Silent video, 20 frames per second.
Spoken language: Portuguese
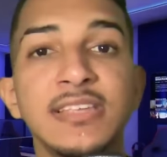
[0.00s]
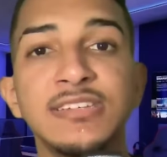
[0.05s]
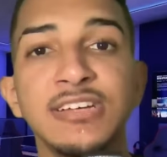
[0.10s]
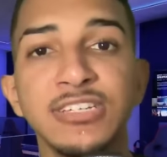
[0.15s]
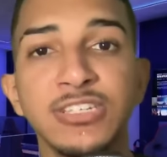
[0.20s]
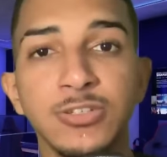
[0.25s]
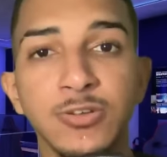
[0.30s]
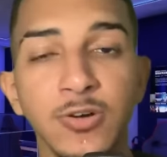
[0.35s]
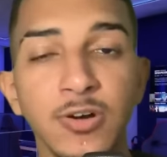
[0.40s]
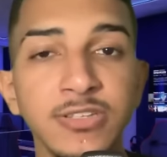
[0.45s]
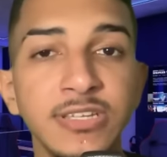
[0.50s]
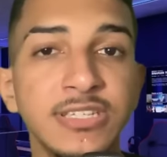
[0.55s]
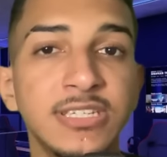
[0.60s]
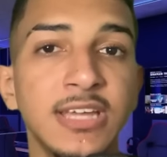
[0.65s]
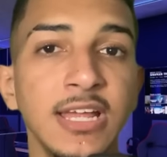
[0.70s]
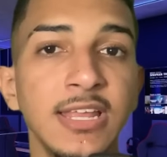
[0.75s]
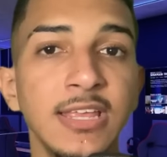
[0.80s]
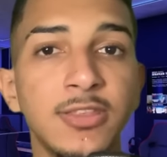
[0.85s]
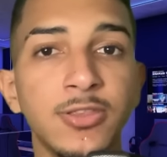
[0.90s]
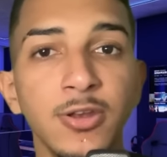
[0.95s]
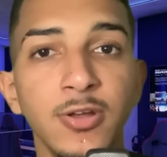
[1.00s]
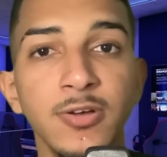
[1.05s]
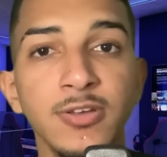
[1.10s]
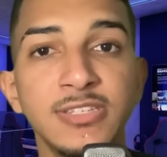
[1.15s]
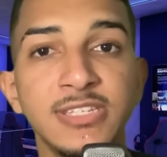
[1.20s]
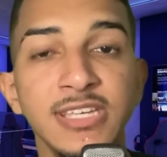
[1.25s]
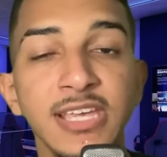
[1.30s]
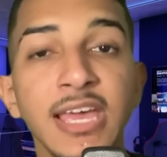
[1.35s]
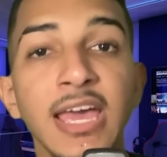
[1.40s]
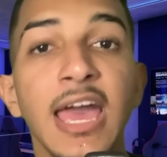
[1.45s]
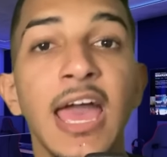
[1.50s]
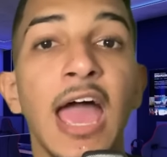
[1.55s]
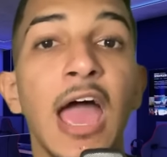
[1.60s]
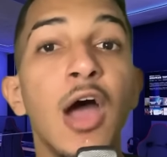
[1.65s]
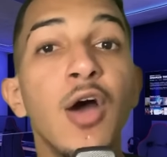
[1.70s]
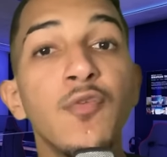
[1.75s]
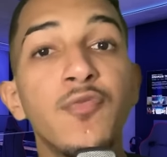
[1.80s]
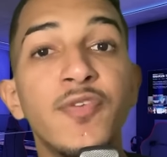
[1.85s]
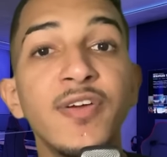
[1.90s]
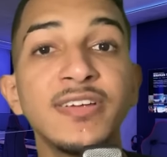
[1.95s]
dessas coisas que ele trouxe
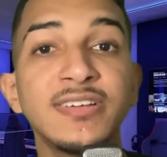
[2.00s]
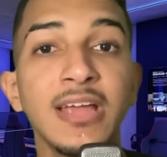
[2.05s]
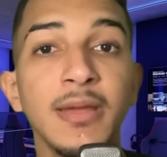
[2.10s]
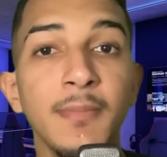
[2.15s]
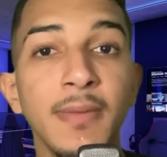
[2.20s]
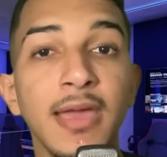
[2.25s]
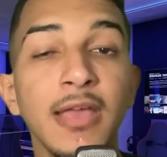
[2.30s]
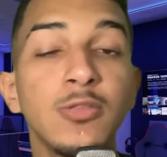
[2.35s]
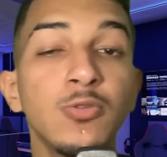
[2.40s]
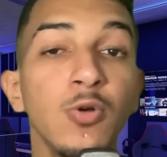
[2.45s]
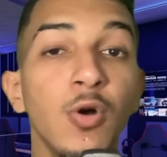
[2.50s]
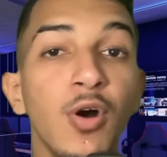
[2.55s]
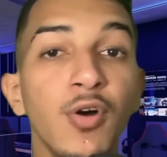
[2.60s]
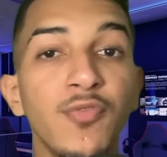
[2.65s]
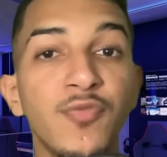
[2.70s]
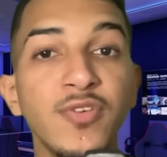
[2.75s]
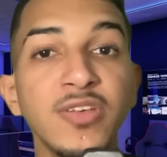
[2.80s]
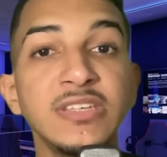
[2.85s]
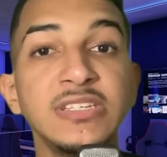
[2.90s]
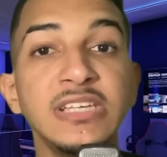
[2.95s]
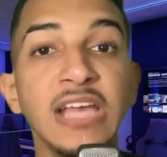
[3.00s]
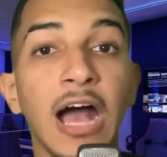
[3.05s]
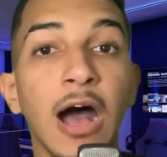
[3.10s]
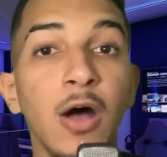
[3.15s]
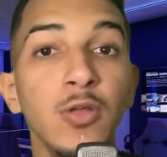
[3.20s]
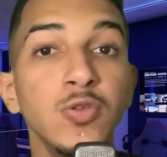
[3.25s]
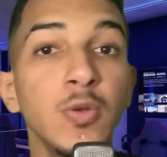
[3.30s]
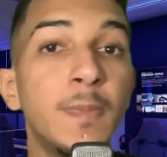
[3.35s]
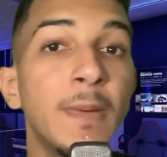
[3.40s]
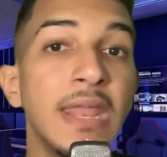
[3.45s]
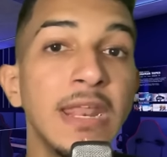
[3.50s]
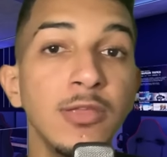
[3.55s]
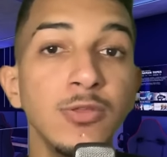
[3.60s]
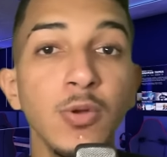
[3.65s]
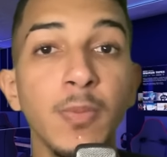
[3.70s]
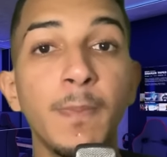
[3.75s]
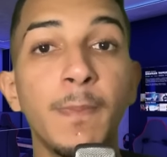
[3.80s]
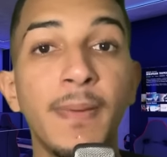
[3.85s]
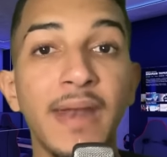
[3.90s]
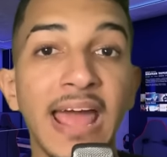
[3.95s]
é o fechamento oficial do
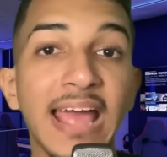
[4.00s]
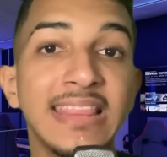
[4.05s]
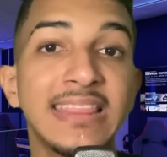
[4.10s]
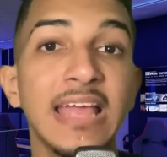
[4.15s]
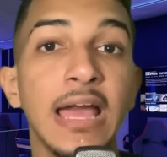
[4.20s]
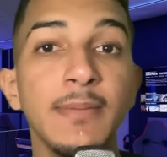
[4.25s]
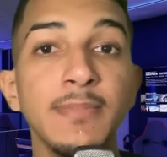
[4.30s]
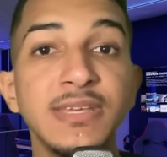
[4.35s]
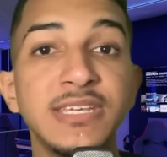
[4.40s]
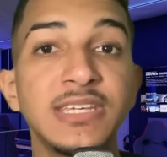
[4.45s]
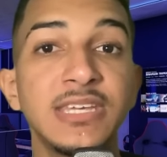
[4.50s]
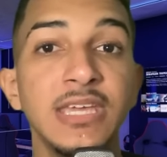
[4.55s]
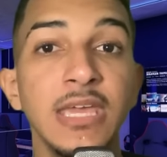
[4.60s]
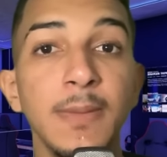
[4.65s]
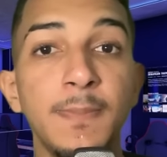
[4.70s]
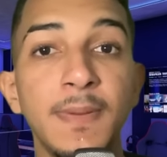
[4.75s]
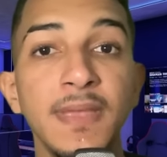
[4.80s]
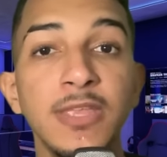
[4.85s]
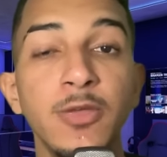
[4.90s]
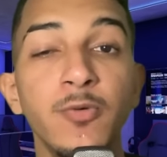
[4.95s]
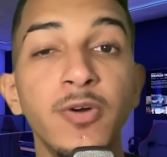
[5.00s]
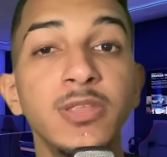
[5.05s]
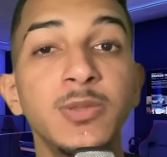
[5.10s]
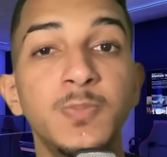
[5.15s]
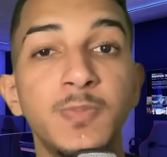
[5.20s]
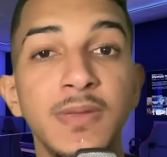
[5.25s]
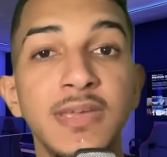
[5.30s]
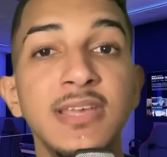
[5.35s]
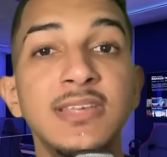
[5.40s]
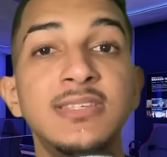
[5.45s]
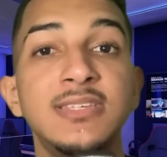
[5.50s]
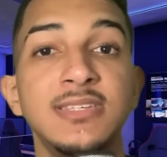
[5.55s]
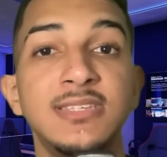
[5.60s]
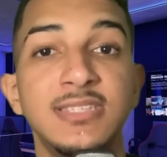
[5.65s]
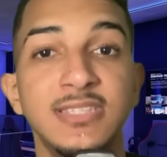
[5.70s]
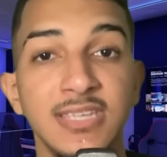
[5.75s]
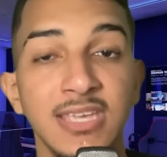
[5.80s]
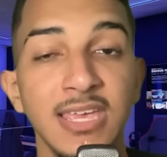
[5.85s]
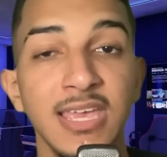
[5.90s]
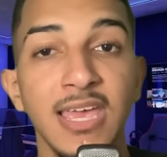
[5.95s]
período pré-time skip de One Piece,
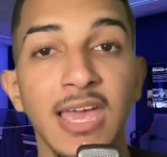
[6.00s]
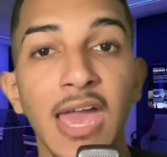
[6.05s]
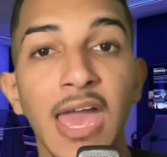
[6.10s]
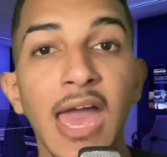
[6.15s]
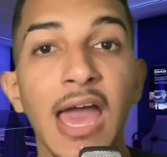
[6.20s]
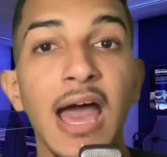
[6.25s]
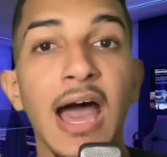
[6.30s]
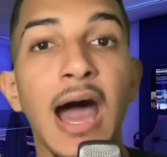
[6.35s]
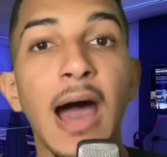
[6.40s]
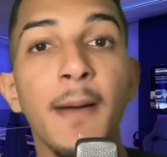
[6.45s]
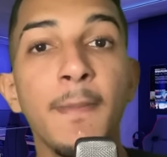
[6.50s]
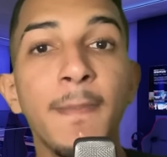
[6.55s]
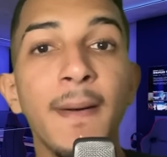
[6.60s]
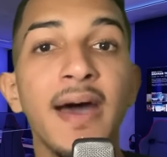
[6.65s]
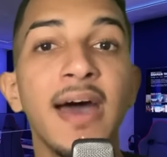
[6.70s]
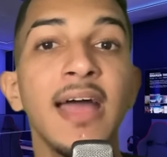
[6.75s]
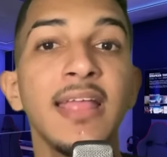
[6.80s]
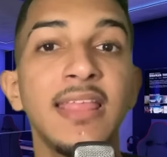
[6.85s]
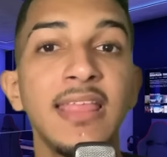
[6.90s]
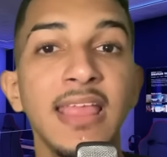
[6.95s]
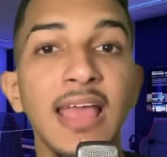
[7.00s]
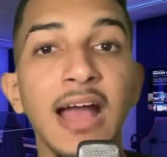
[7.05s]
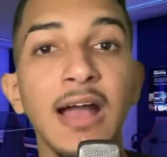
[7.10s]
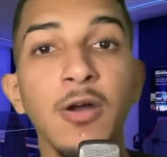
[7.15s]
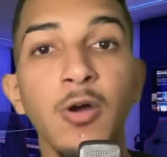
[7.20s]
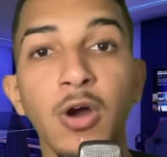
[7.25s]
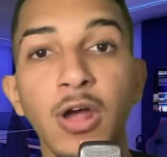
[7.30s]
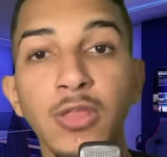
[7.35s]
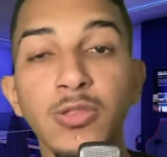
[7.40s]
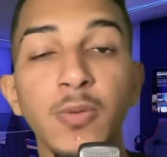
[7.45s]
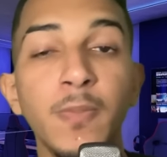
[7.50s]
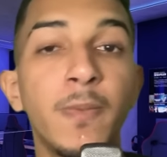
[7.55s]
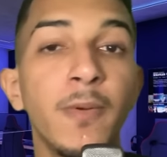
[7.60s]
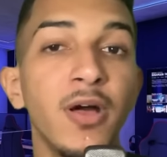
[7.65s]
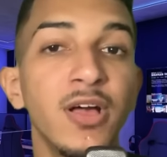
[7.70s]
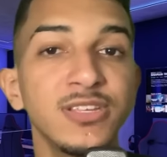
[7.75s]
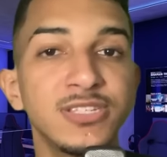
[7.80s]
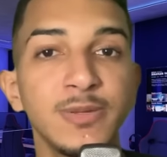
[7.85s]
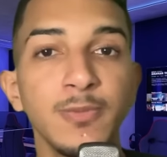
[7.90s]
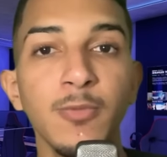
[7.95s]
sim. A partir agora do
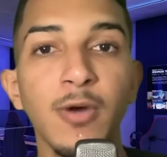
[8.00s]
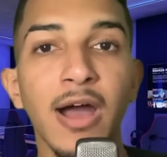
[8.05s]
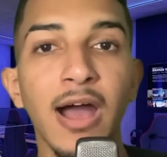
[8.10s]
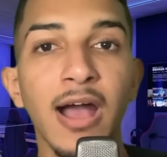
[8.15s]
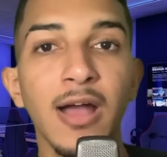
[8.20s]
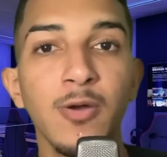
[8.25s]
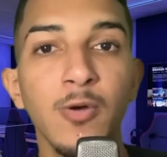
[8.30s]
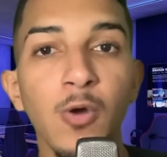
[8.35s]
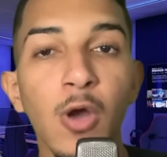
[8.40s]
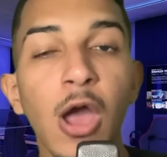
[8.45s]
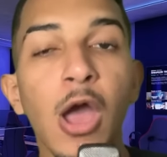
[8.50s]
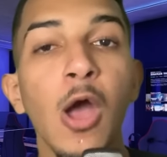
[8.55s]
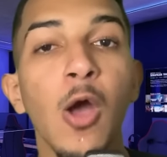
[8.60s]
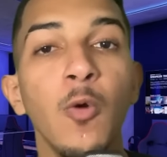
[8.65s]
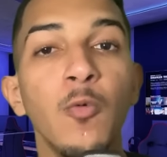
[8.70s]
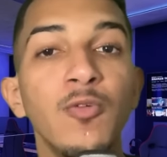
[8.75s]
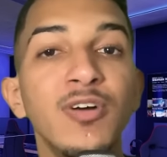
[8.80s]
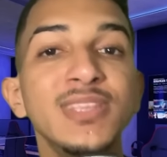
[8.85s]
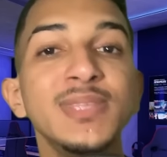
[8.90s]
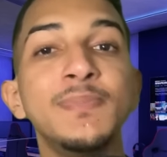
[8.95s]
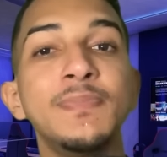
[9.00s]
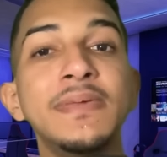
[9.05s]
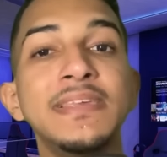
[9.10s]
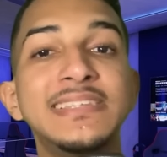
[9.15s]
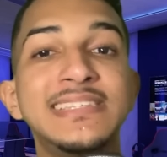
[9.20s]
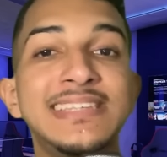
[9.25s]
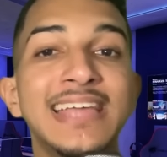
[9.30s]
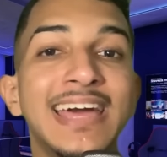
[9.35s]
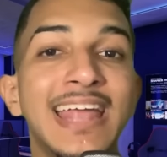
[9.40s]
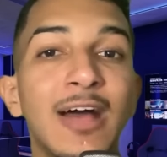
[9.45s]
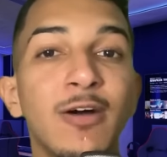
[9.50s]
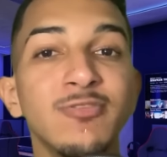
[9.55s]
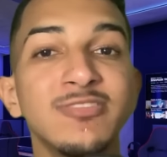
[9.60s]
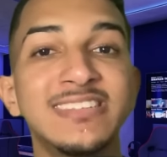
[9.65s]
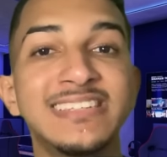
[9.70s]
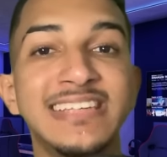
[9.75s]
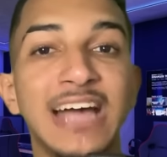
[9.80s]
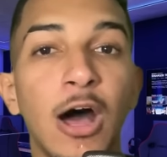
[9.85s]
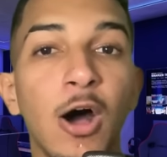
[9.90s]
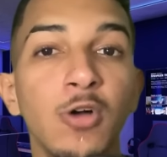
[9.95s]
próximo arco, One Piece terá um
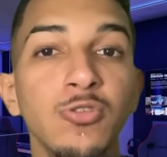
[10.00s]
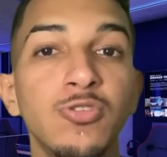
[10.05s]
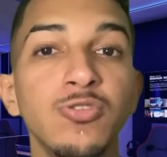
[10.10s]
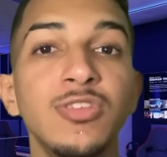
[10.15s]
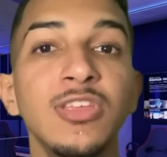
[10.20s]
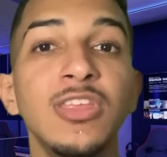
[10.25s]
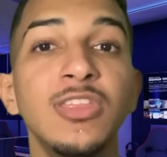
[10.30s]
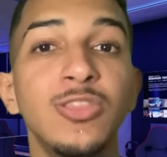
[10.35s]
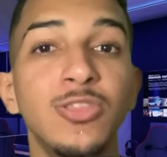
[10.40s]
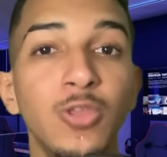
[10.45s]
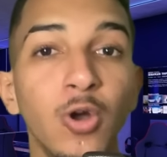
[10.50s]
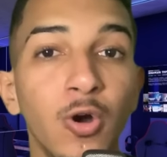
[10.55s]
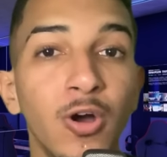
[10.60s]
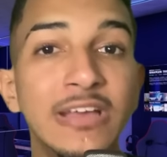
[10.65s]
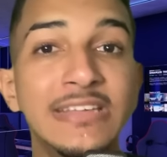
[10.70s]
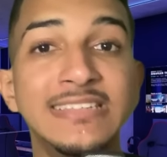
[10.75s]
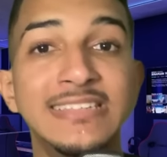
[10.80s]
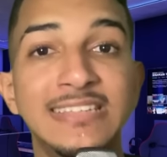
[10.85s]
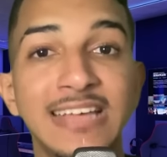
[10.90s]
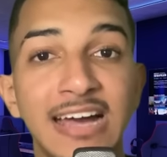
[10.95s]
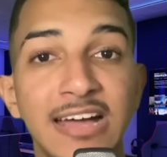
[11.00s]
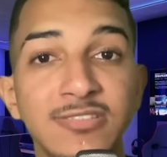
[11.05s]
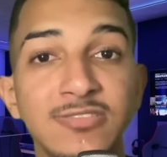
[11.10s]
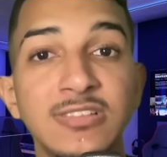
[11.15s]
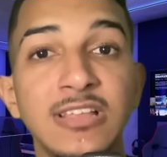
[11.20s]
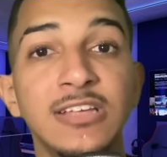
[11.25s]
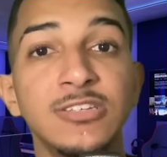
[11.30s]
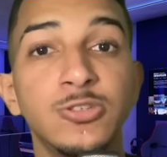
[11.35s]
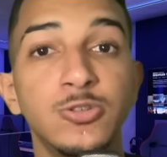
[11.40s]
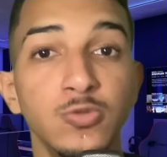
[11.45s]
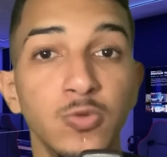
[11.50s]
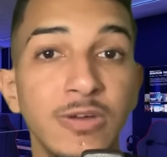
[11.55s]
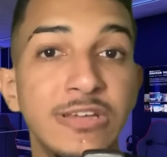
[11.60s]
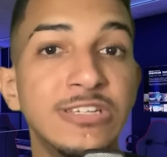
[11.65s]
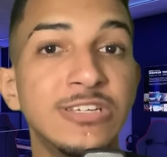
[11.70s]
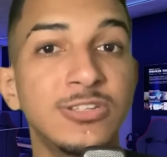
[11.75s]
salto de dois anos na sua